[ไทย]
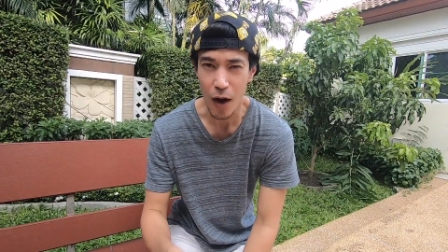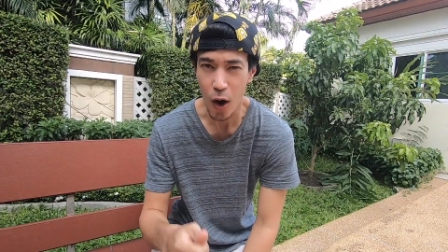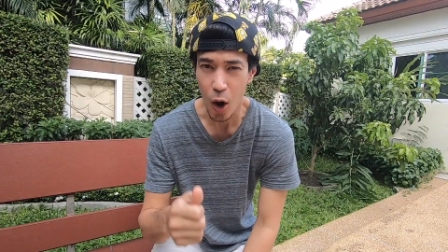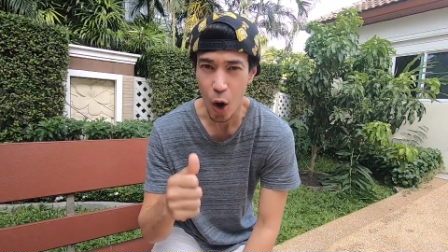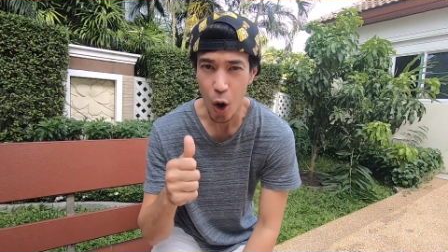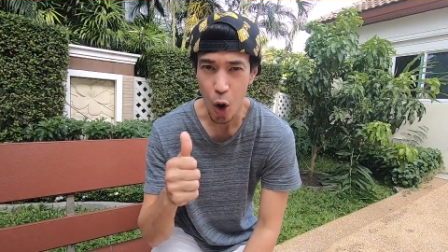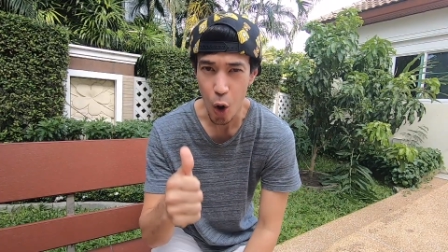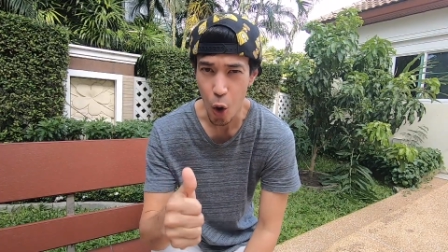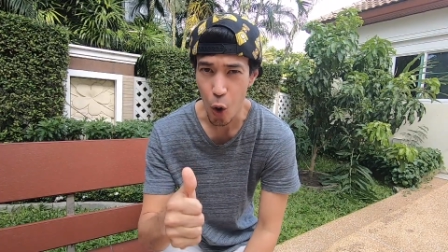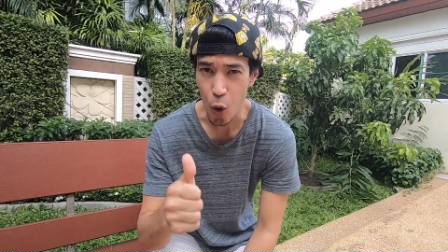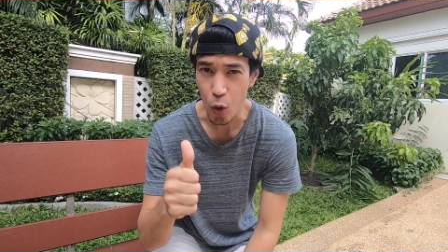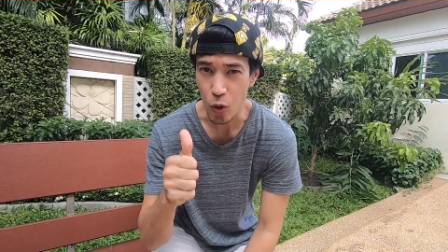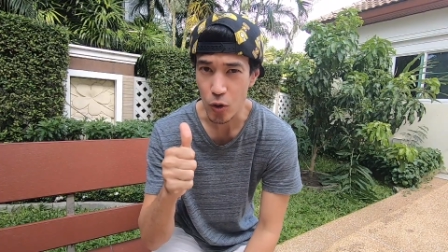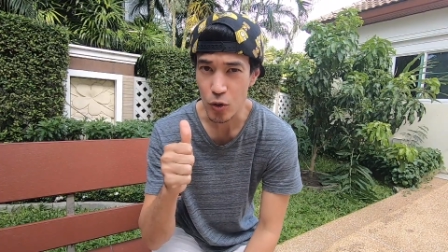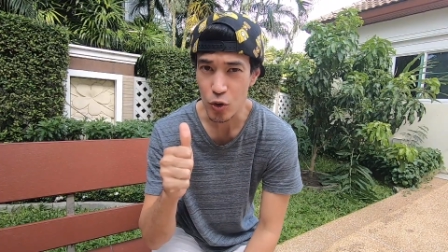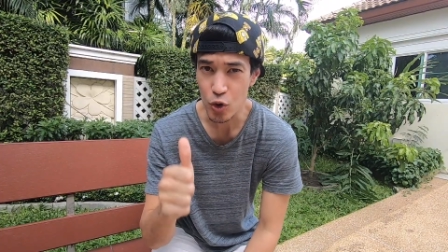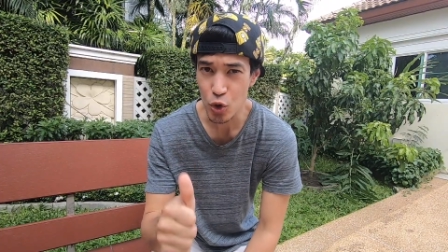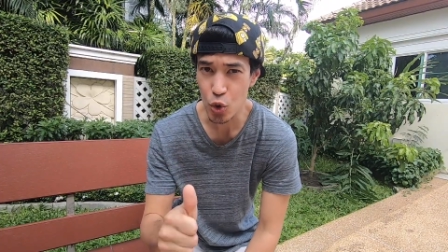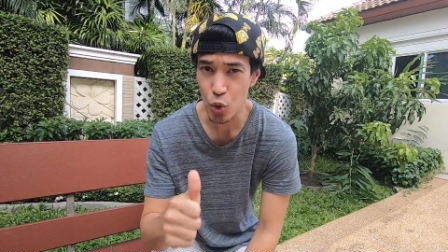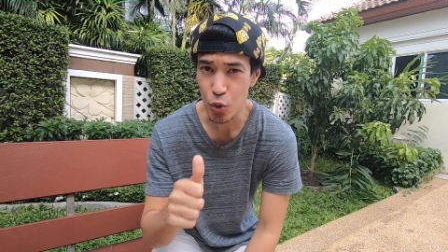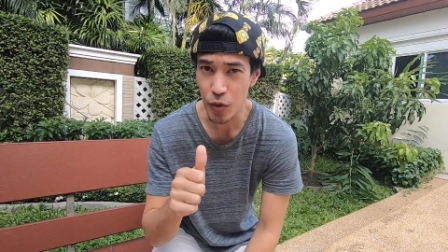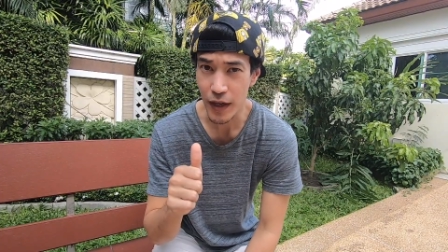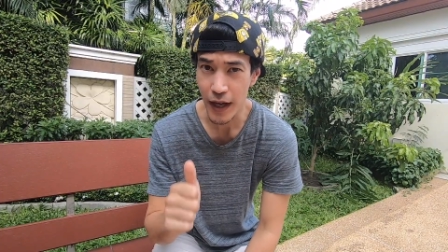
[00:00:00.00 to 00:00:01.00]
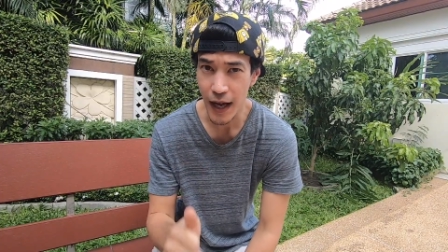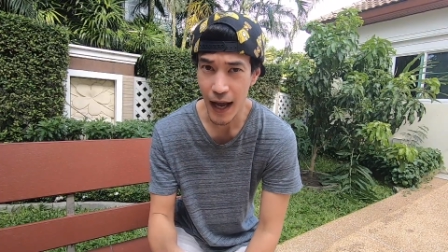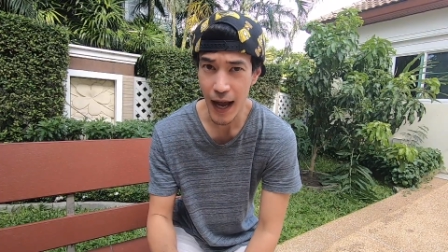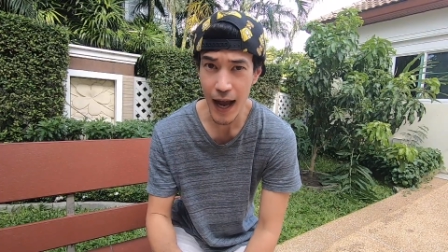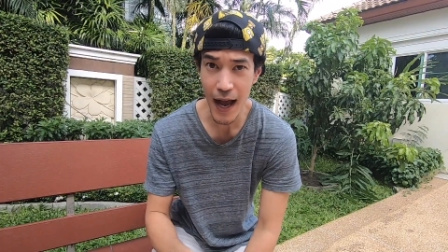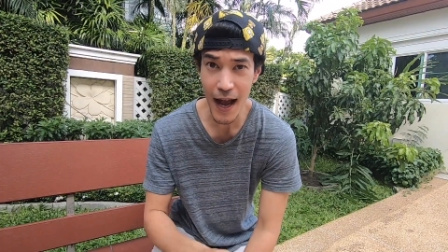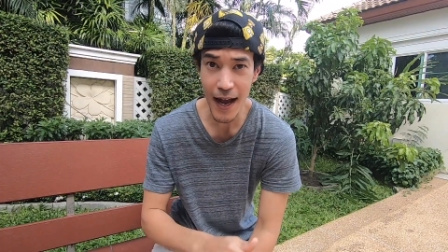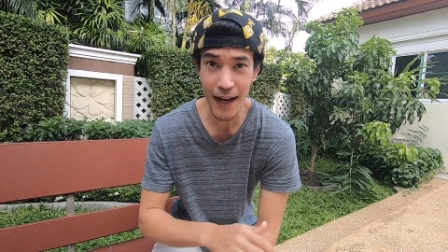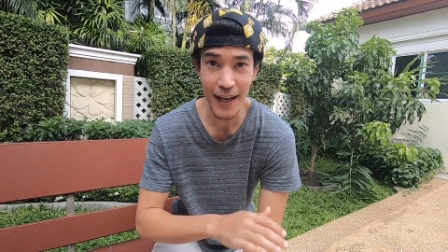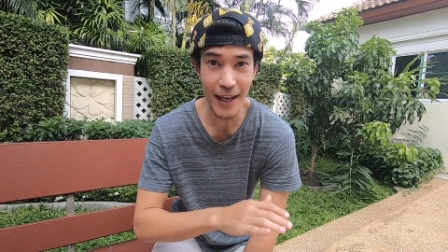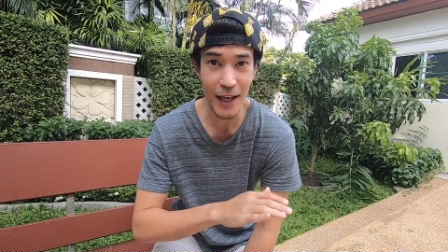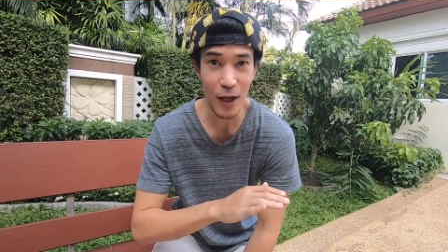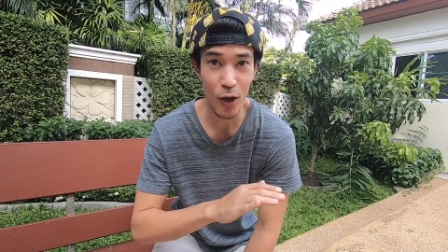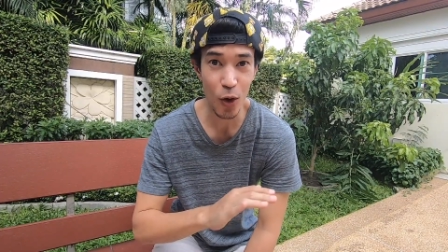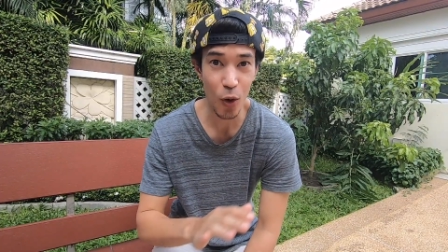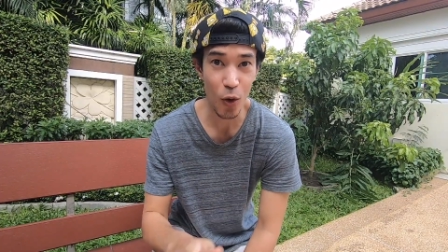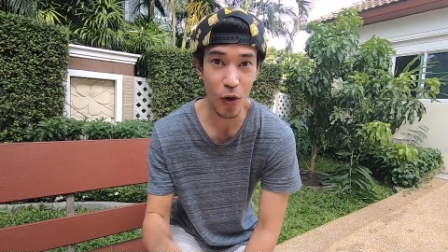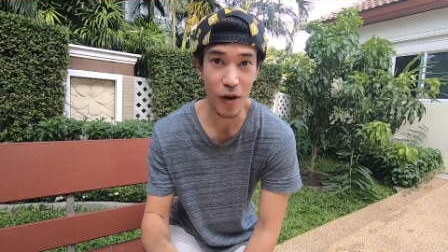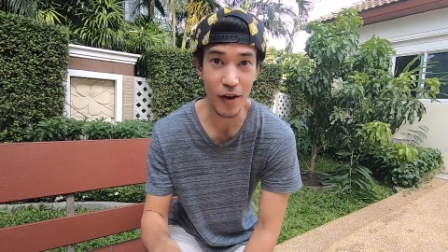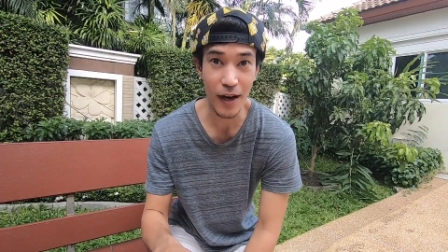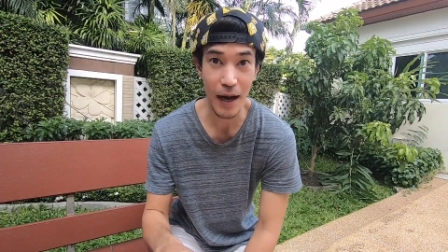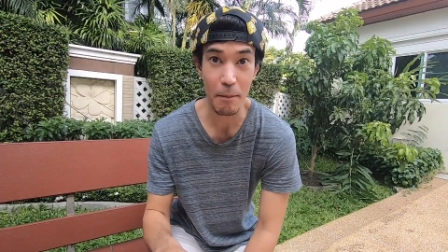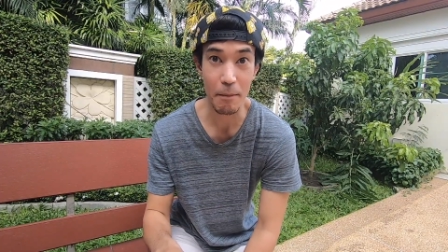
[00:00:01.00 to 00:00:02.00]
6.5 กิโล
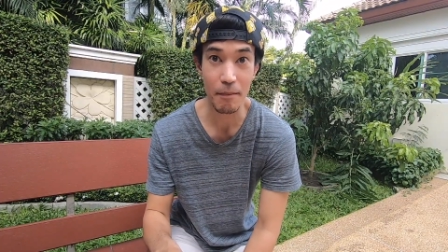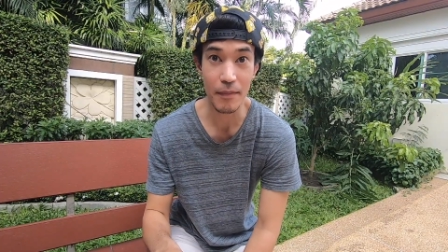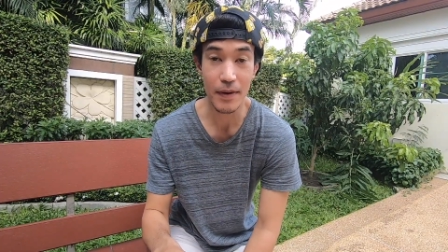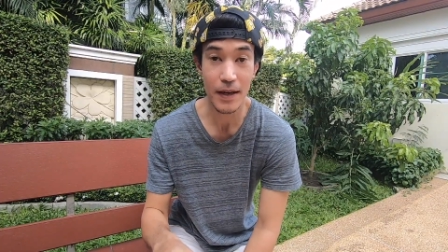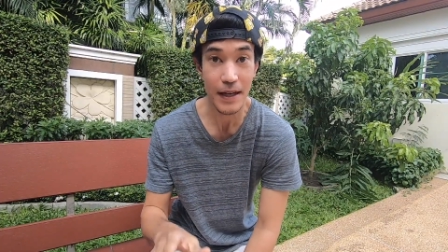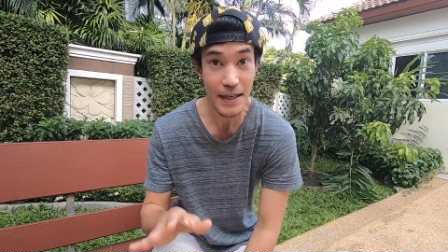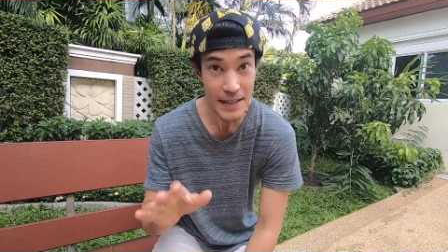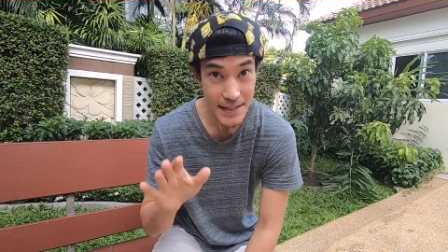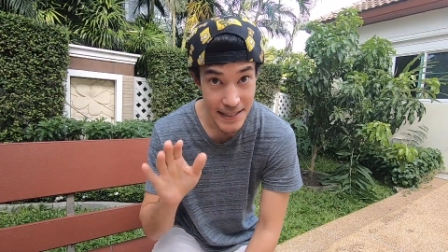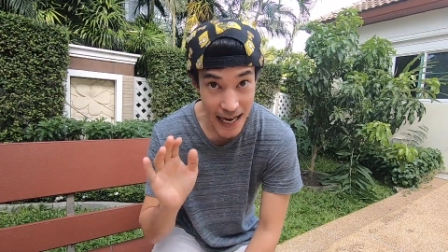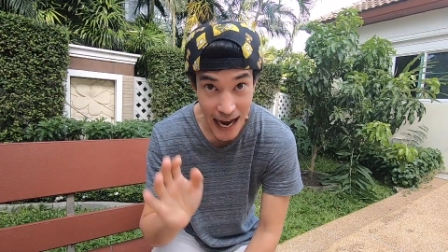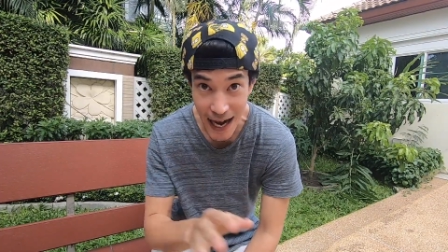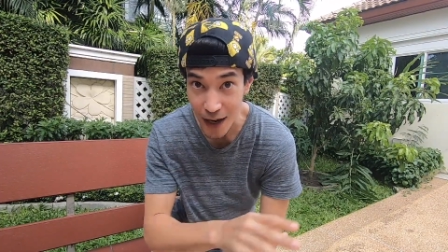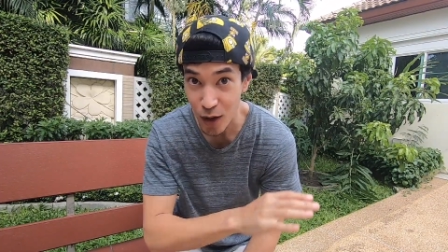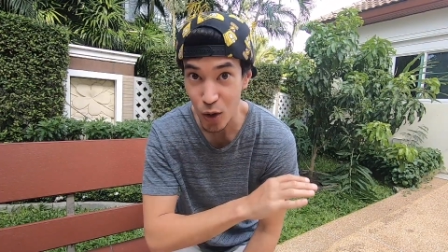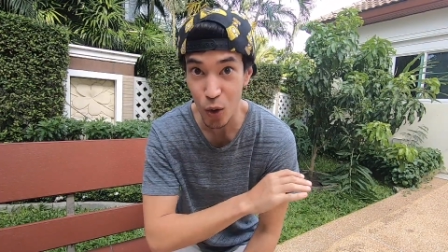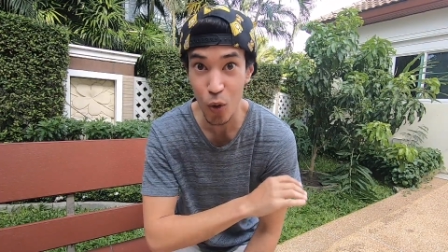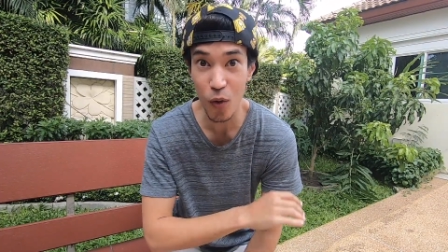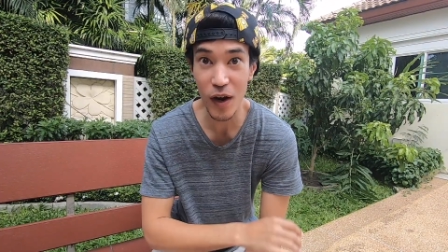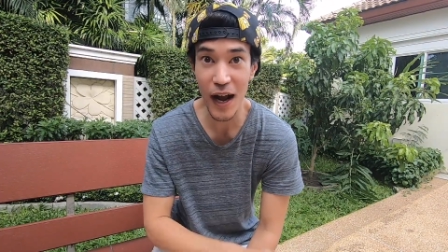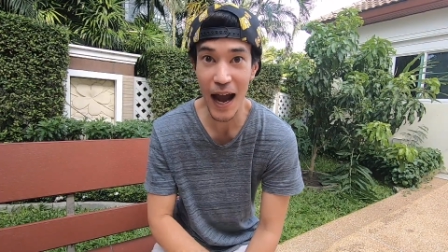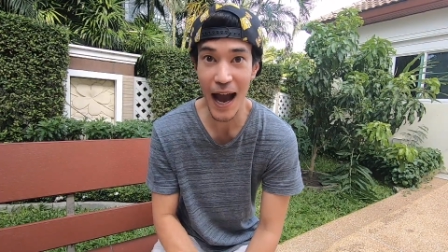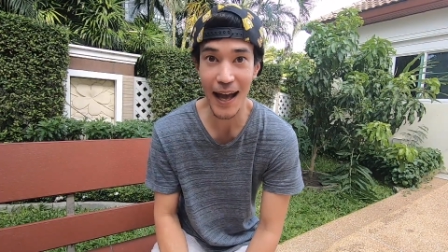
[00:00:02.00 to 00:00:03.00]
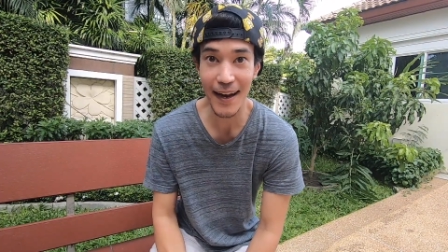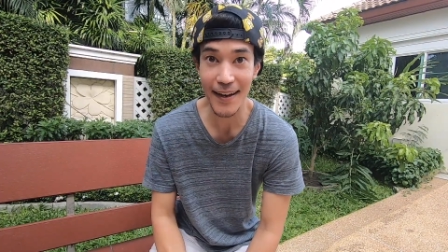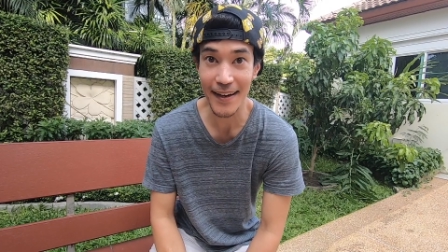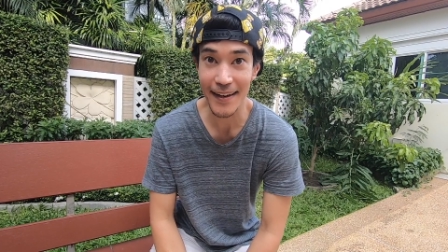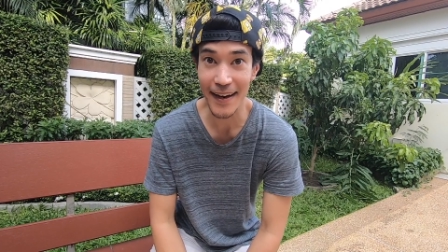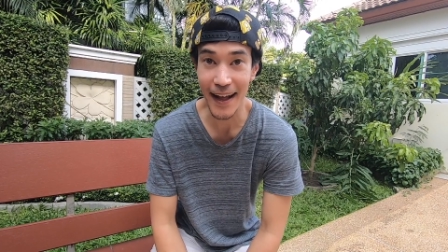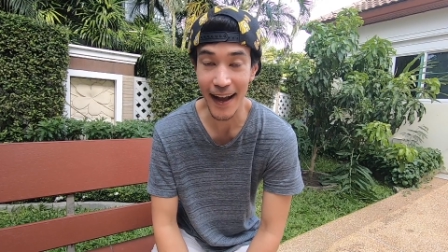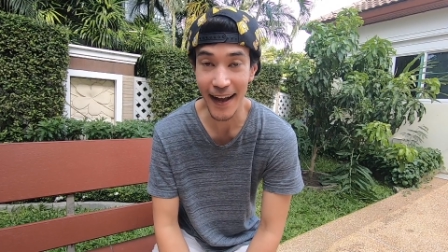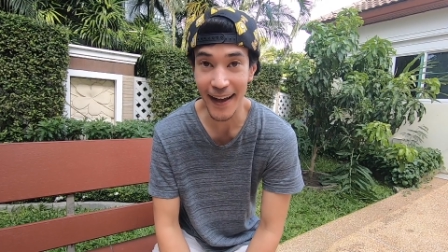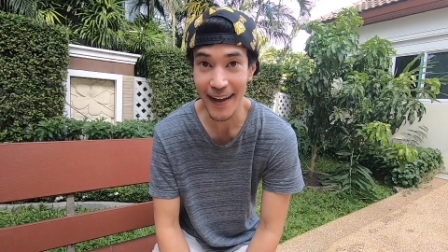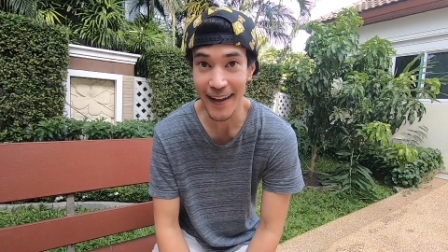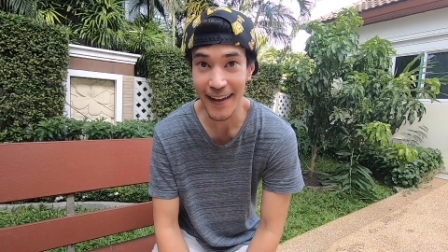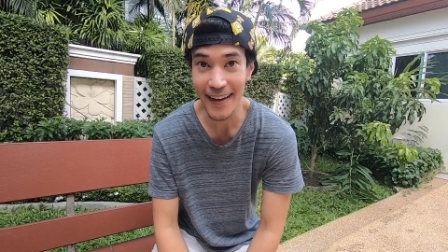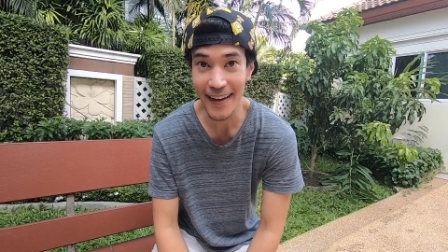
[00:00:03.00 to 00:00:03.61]
กรัม จากโรงงานเลยนะ